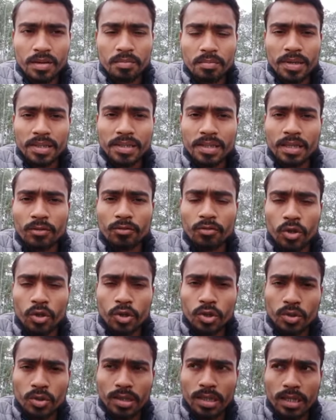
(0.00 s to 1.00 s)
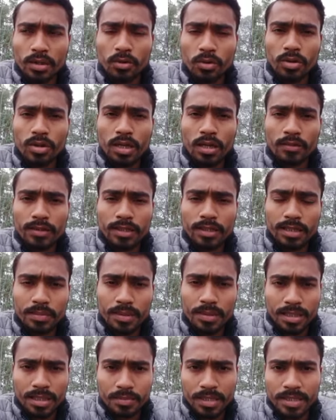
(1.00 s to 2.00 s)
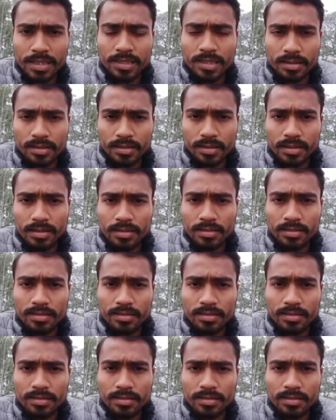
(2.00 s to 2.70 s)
मतलब वो जो है वो काफिर का मतलब नहीं जानता है